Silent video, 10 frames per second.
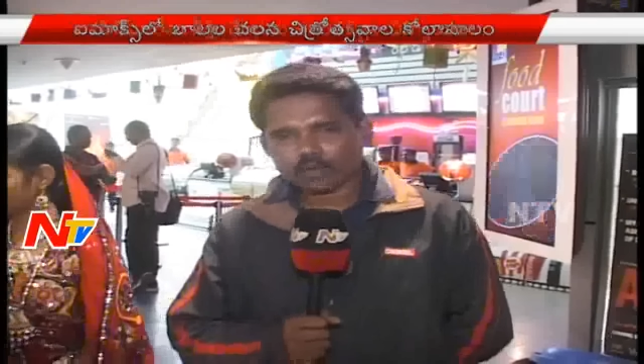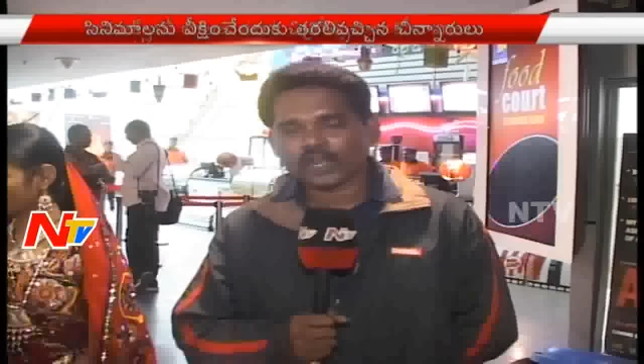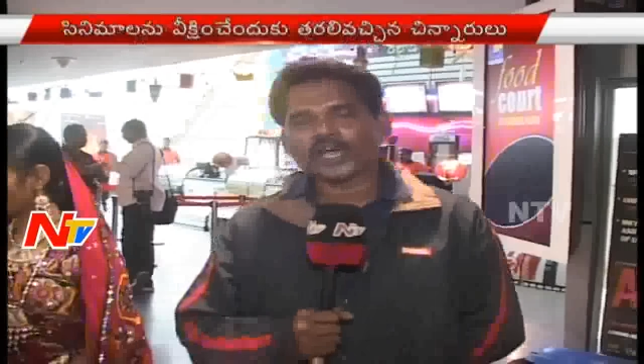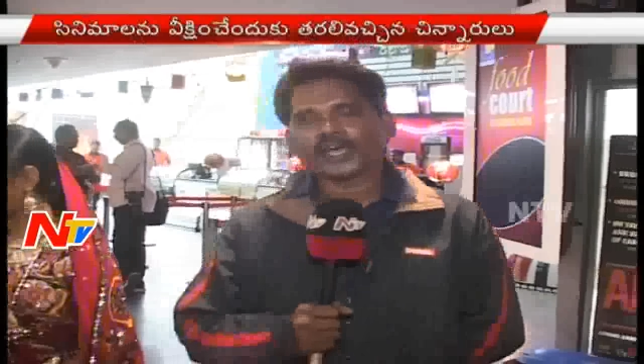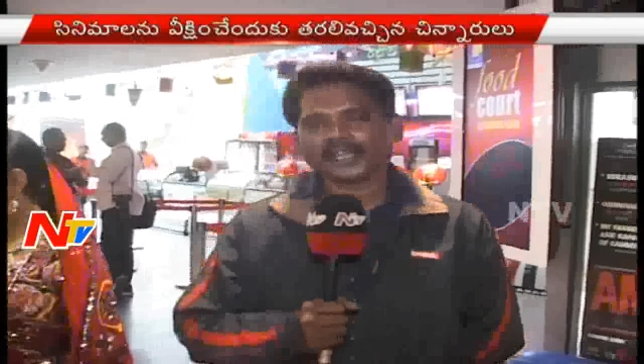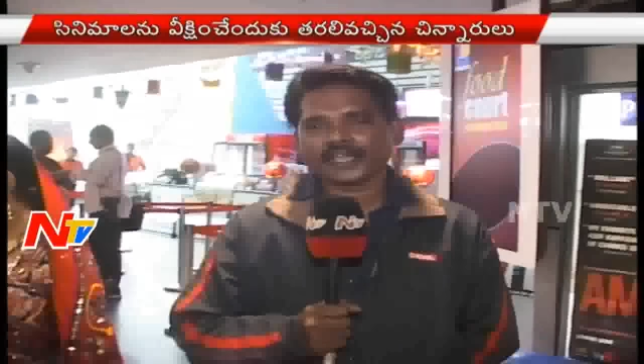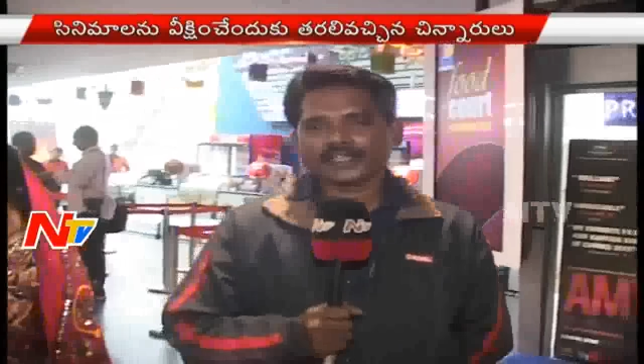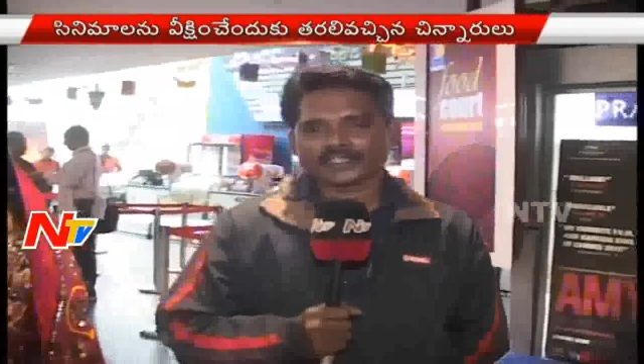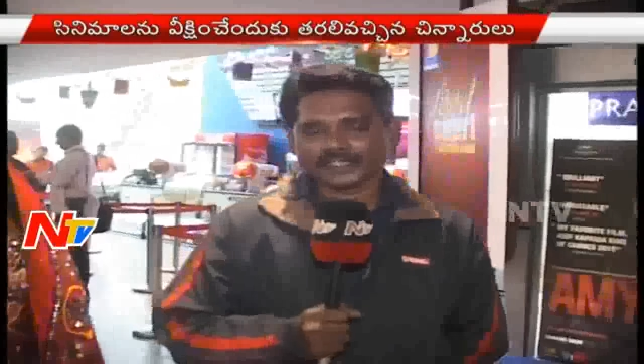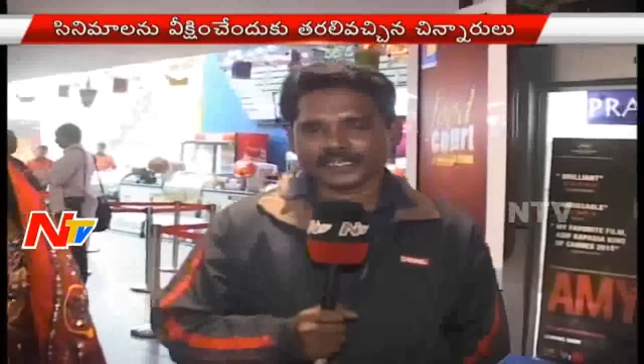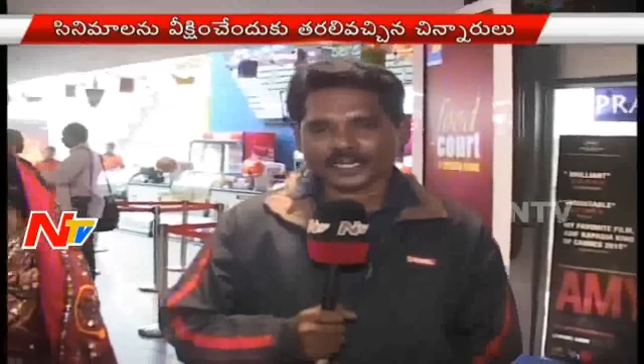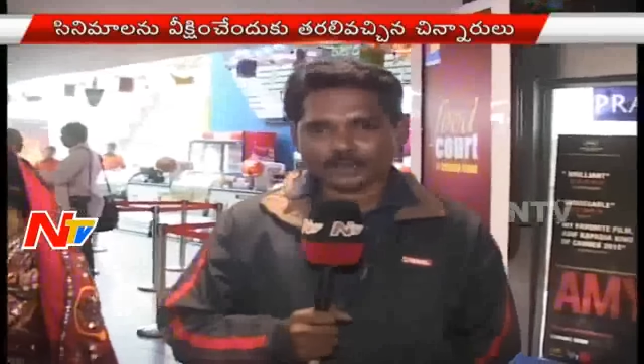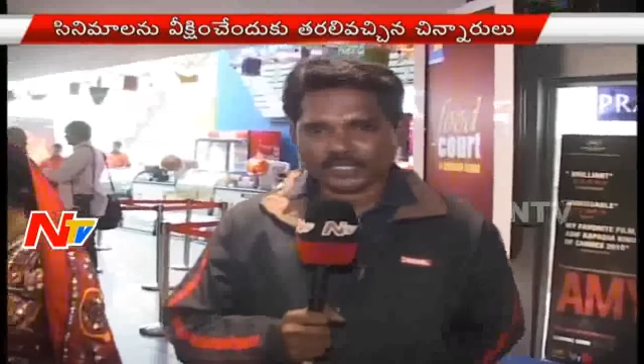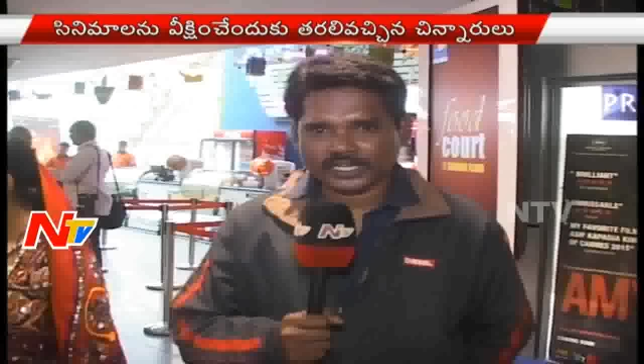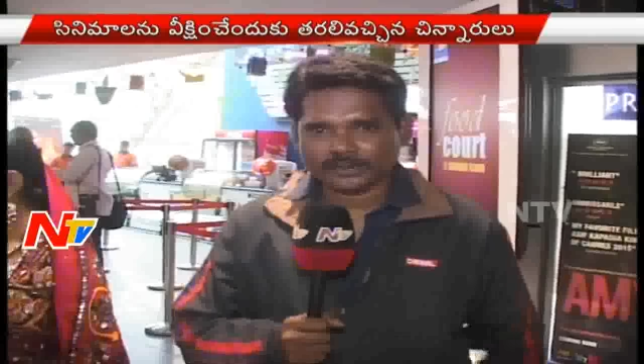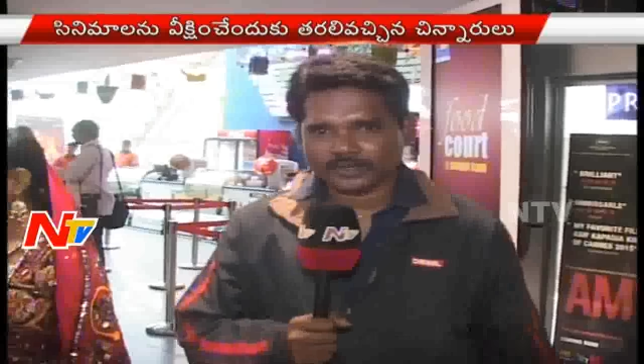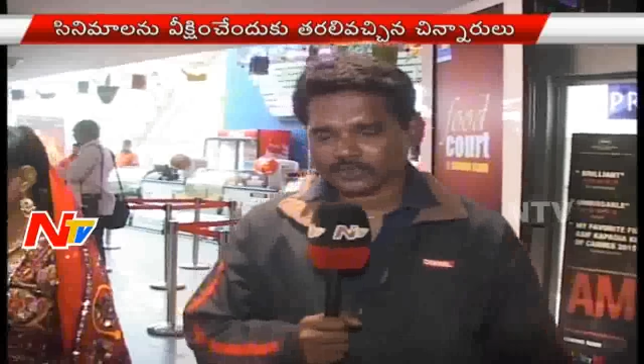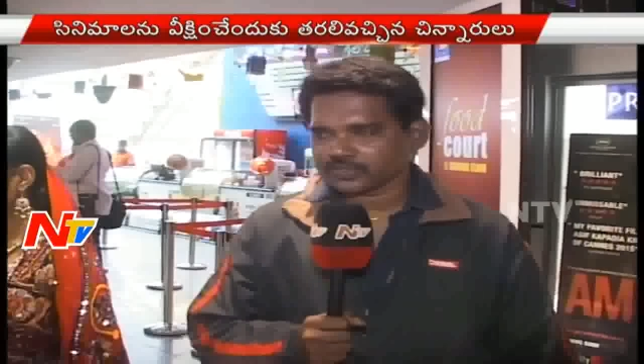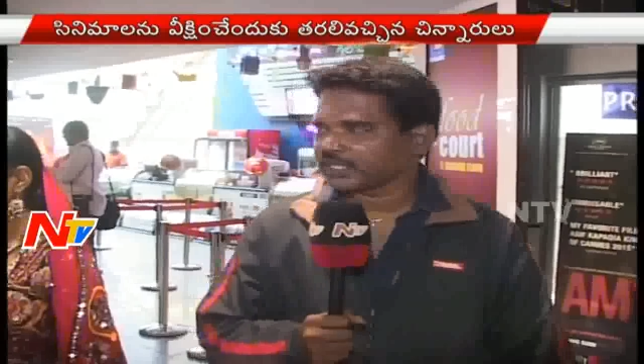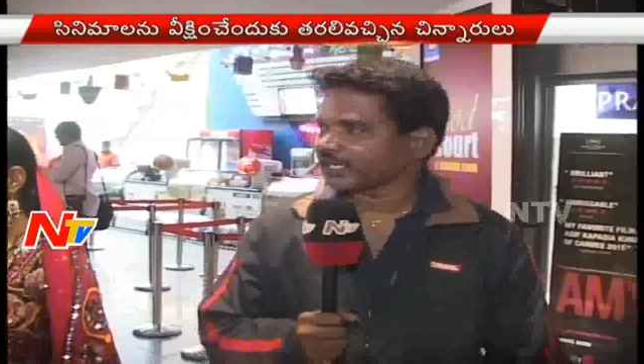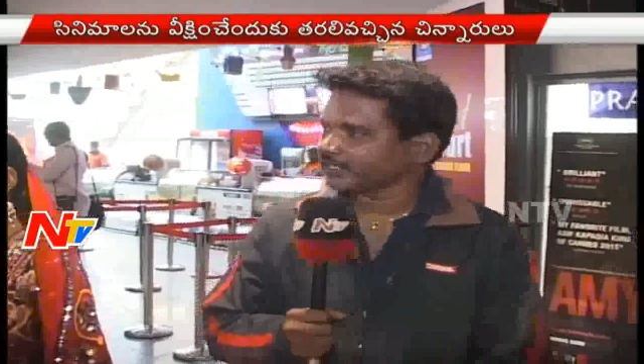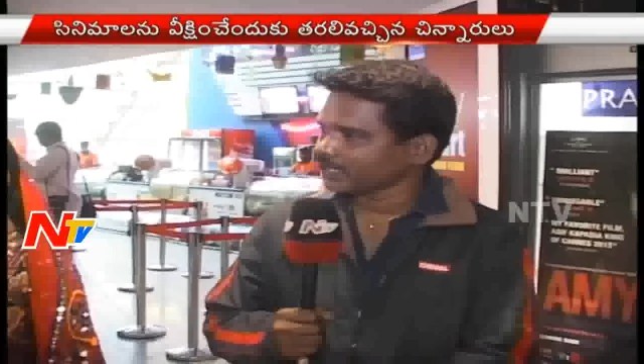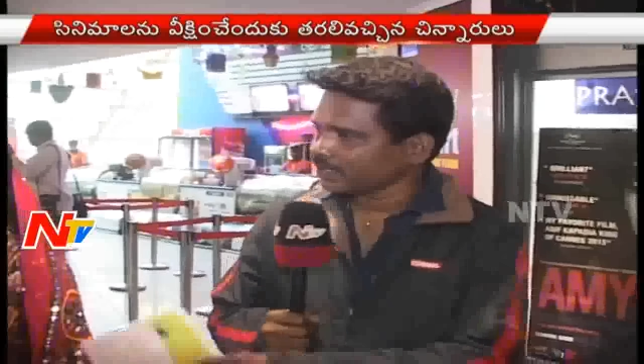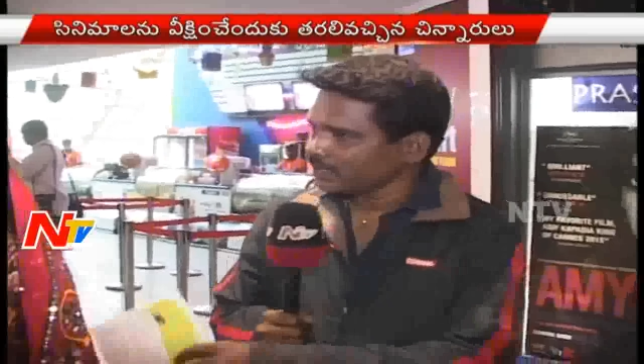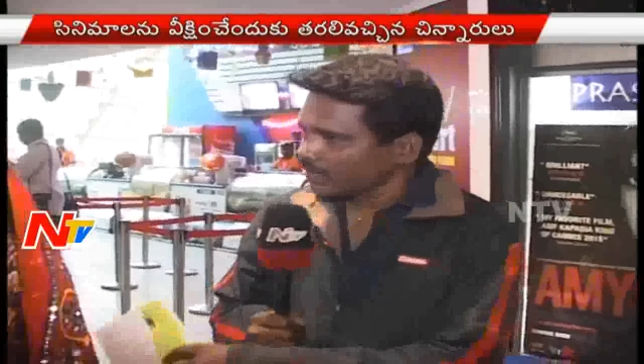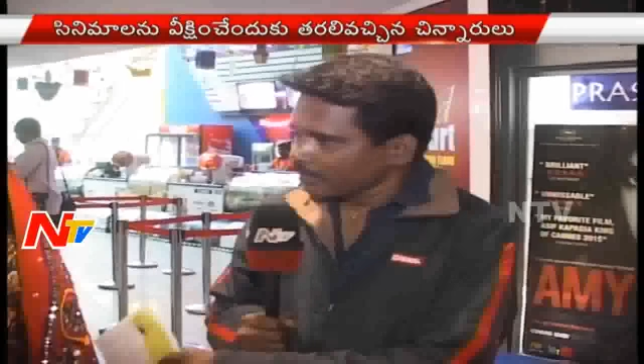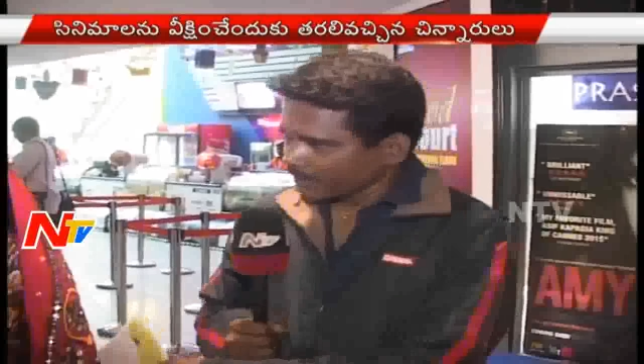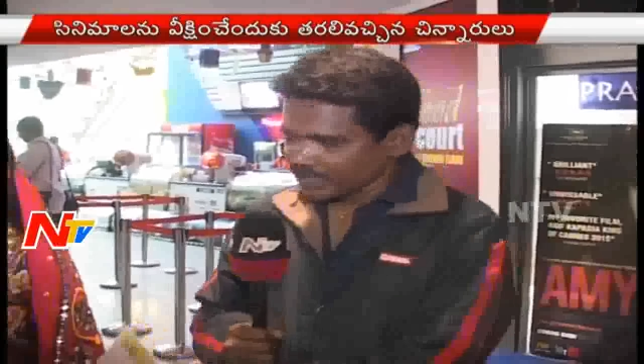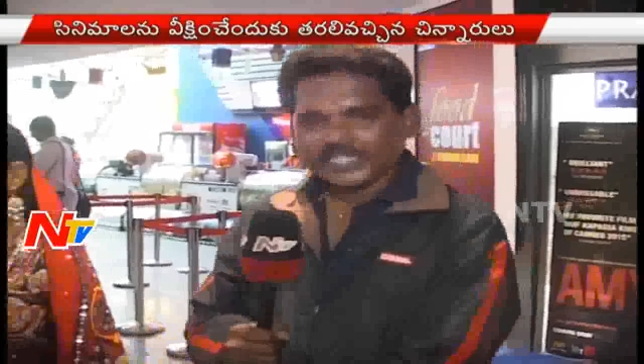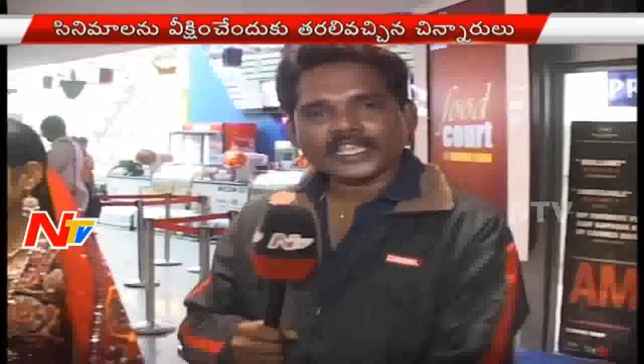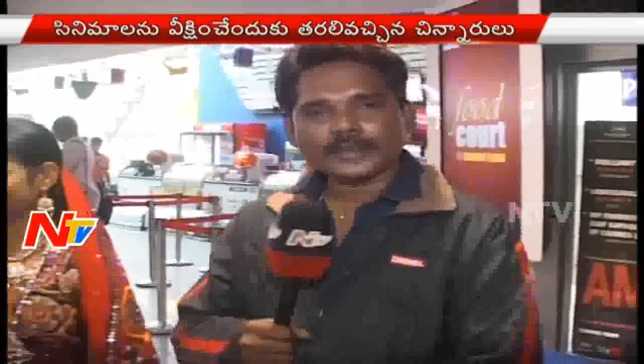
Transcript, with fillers: కోలాహలంగా సందడిగా మొదలైంది మీరు చూసినట్లయితే ప్రసాద్